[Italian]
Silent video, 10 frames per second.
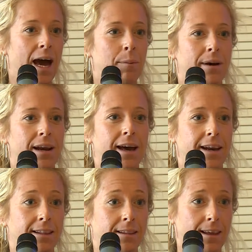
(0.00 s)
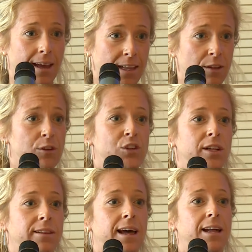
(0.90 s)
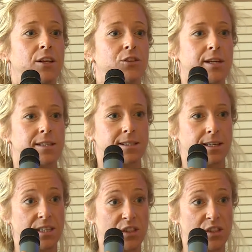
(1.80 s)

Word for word: a parlare di artificial intelligence,